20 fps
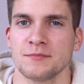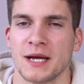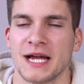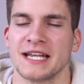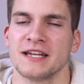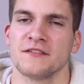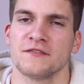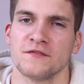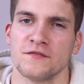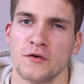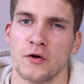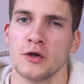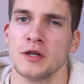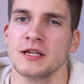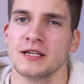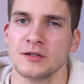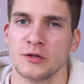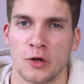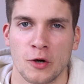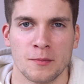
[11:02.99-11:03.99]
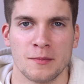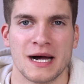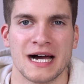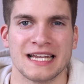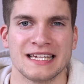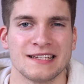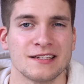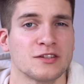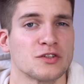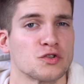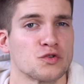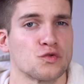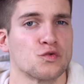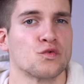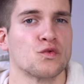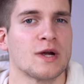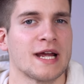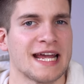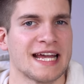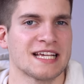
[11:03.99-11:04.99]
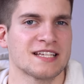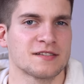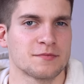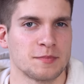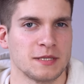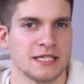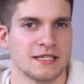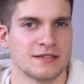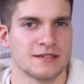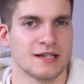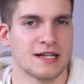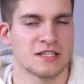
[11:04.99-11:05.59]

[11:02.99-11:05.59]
bei einer völlig normalen True Airspeed,